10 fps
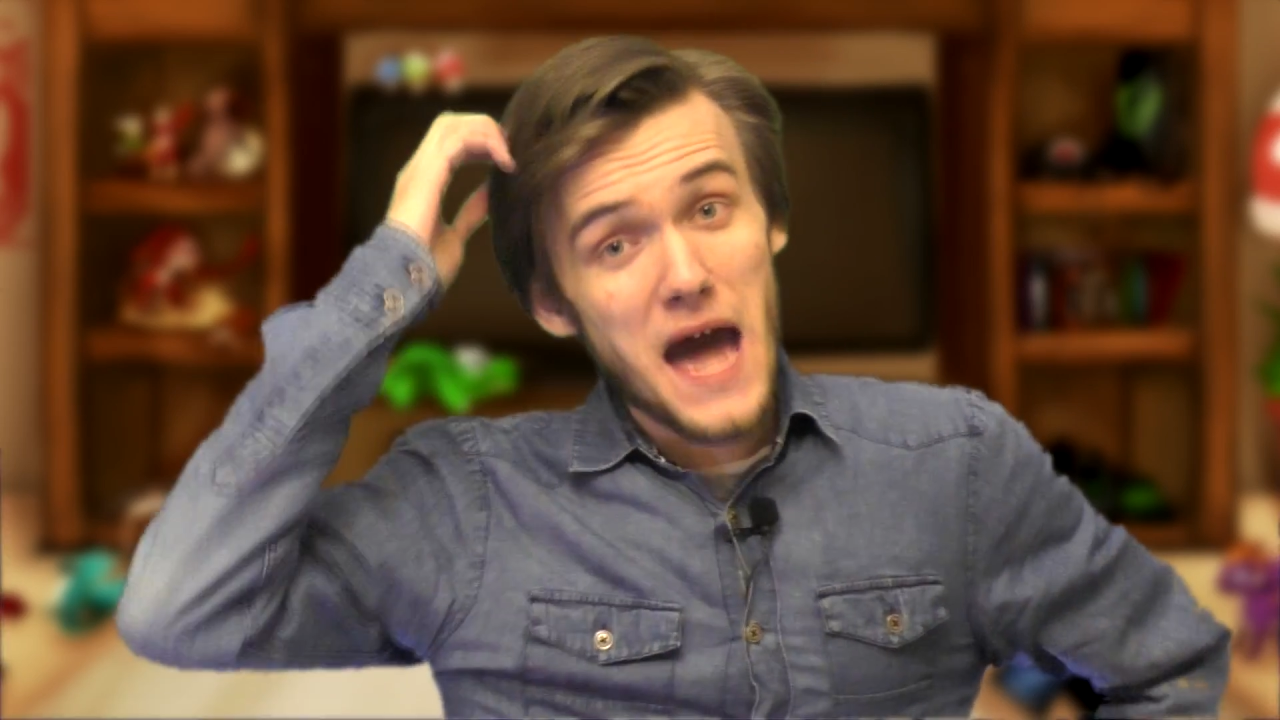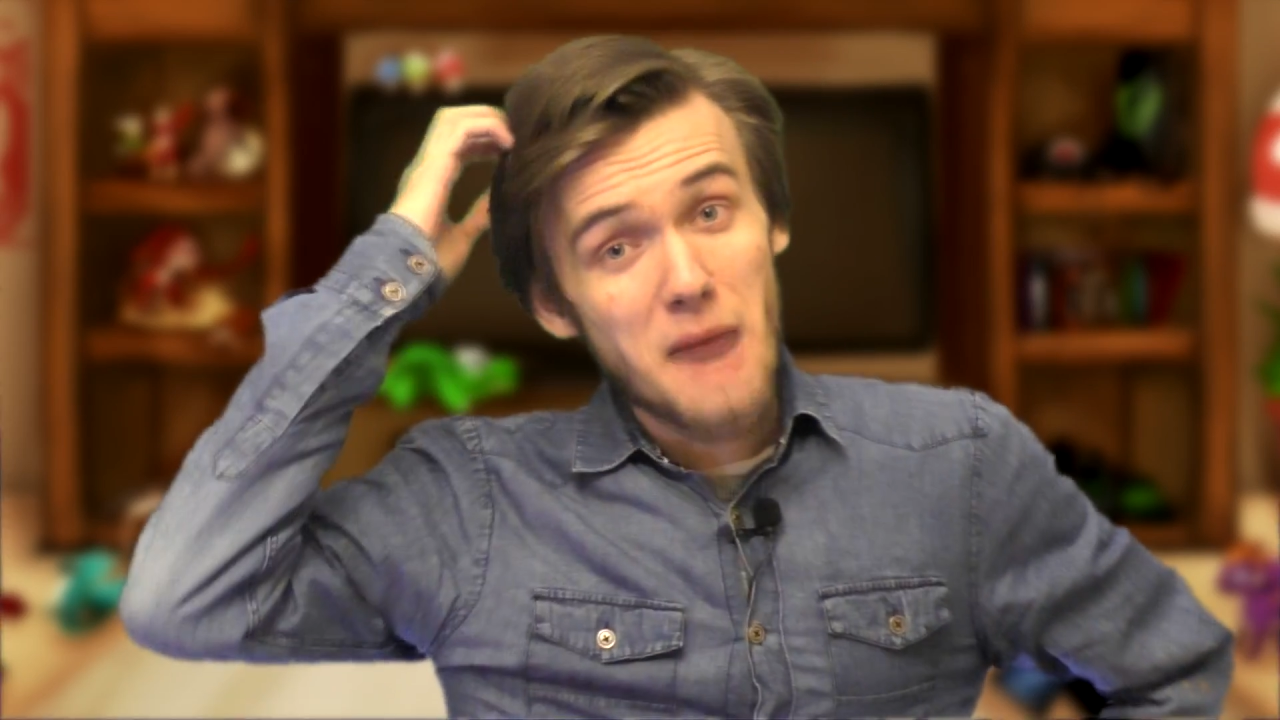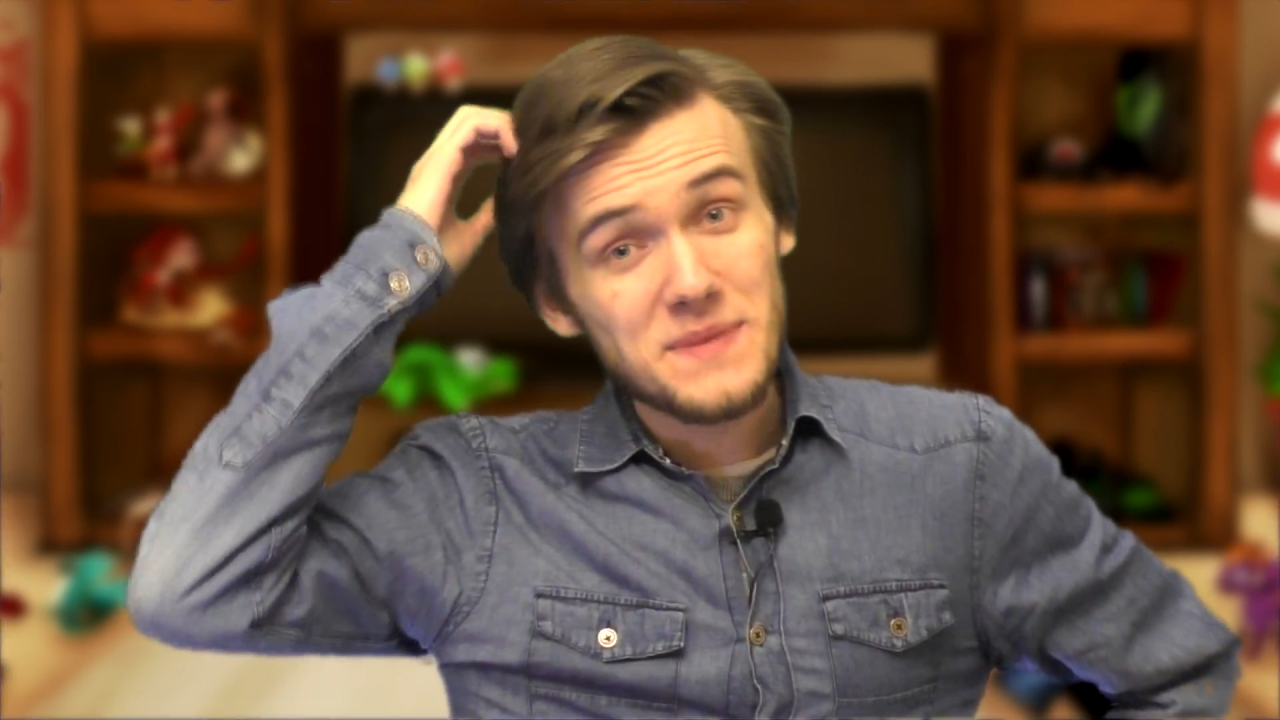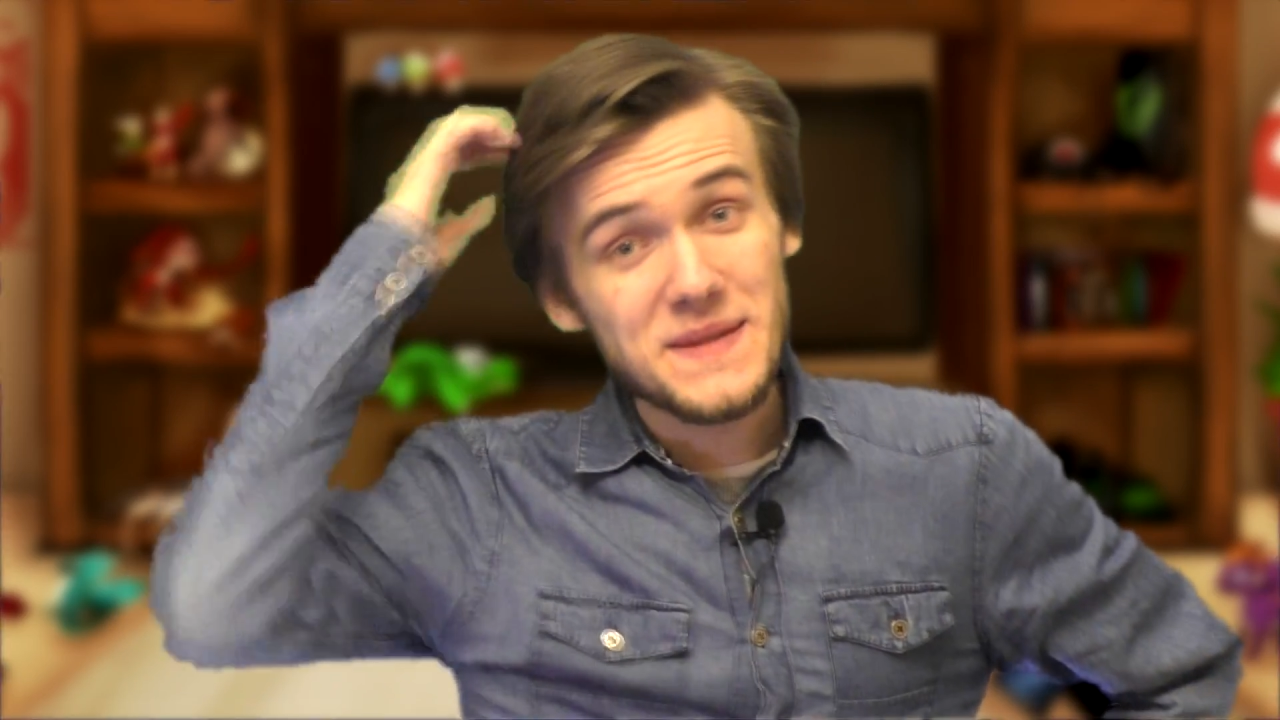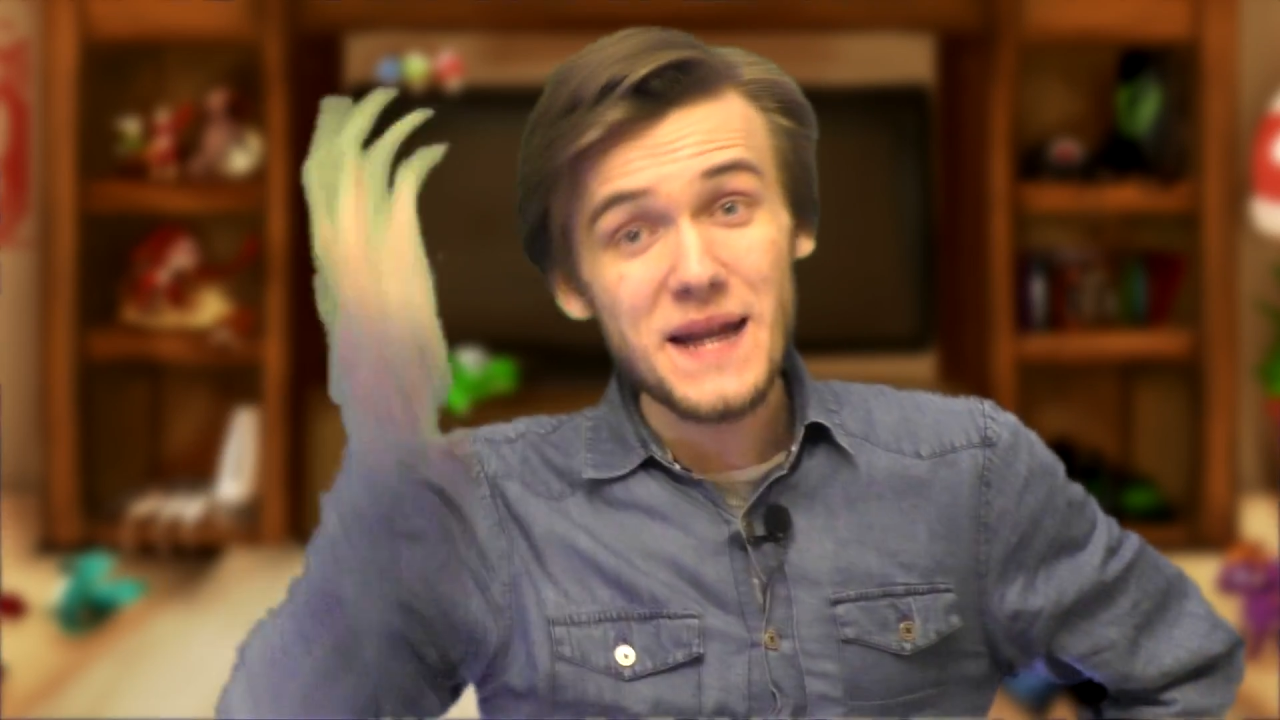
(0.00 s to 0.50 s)

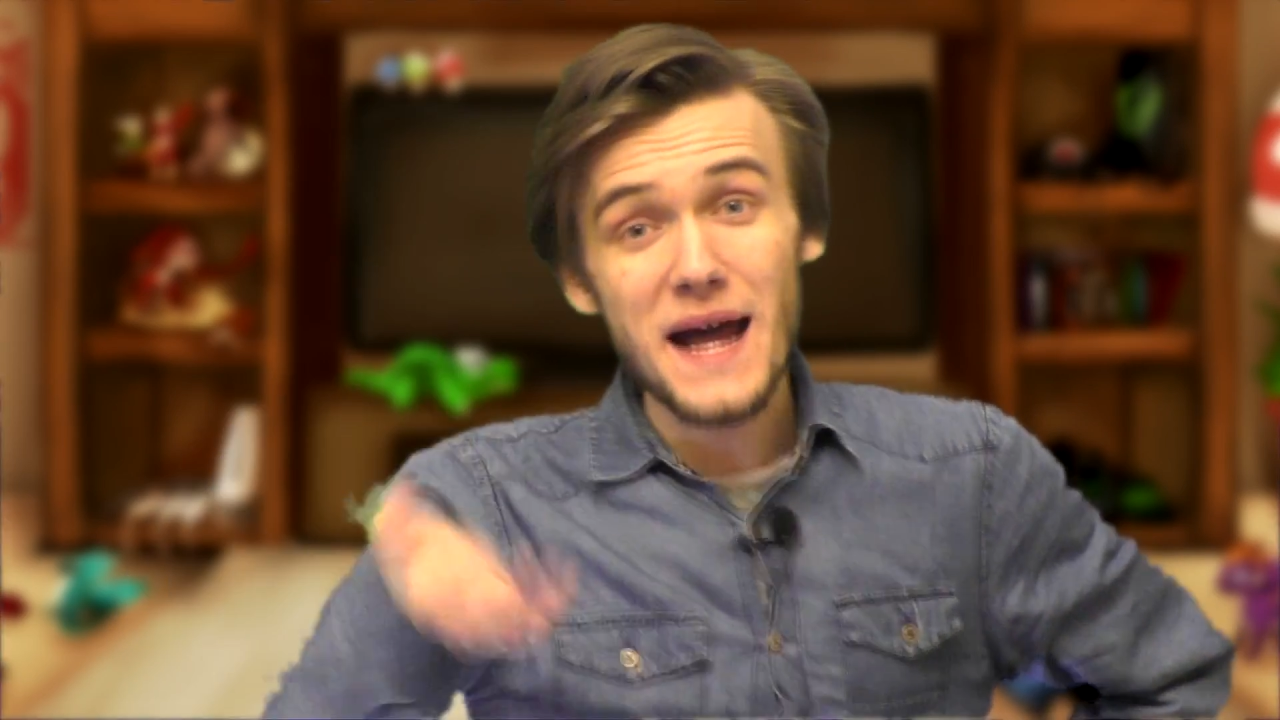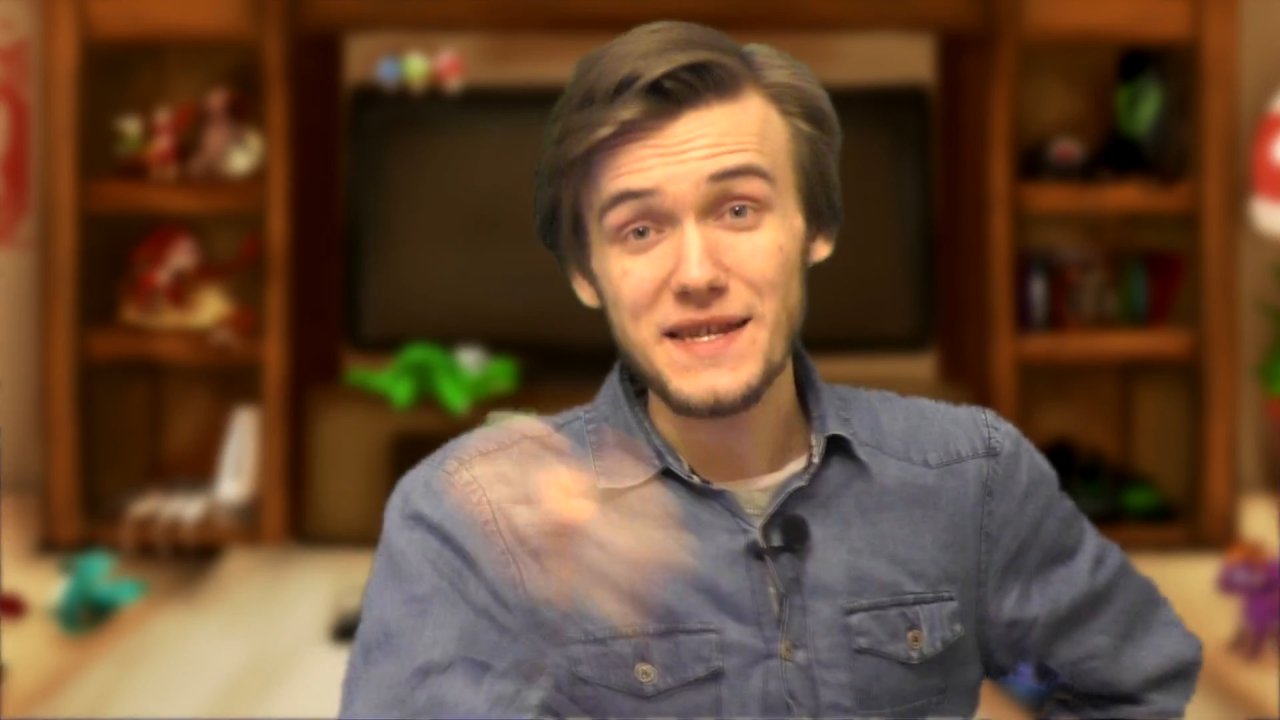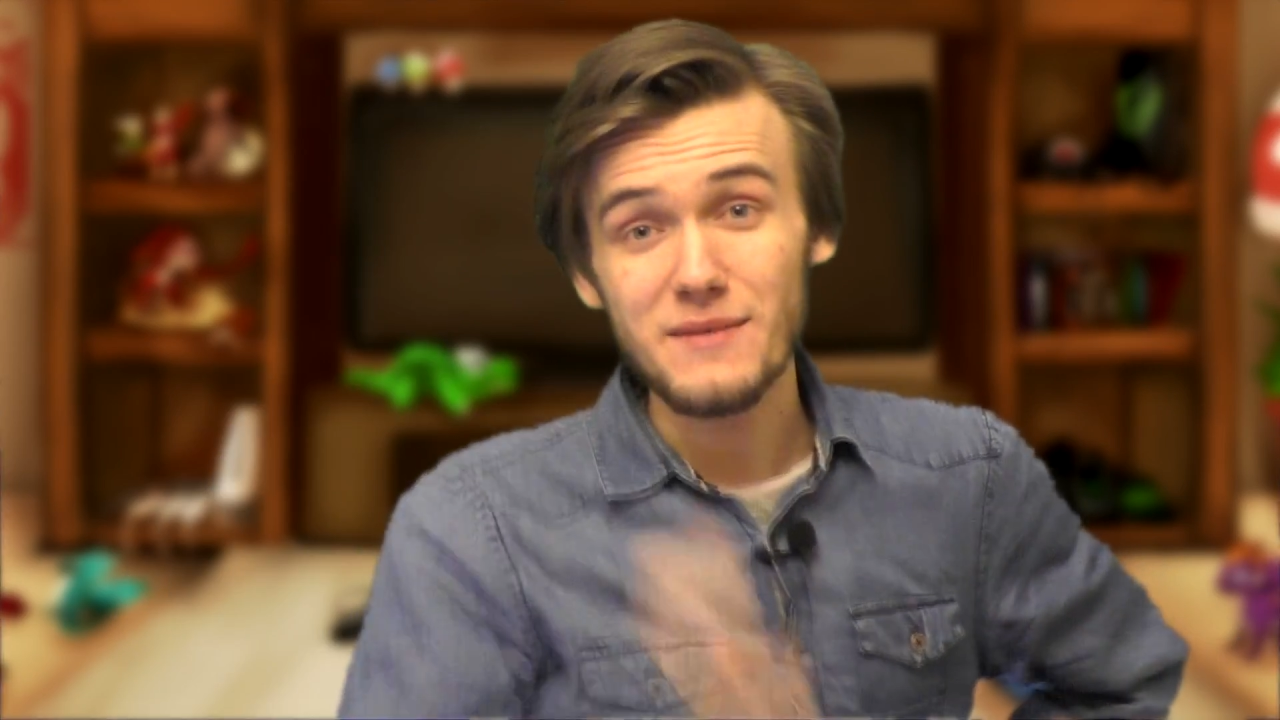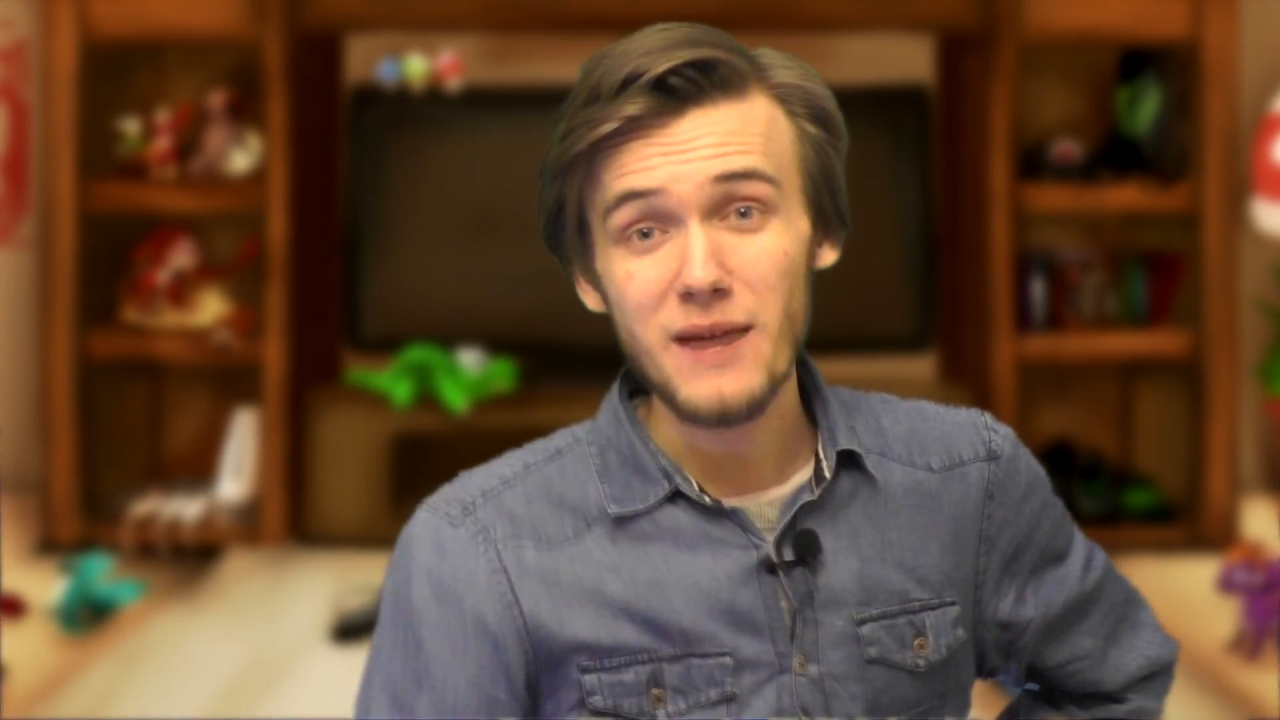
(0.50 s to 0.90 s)
абстрактном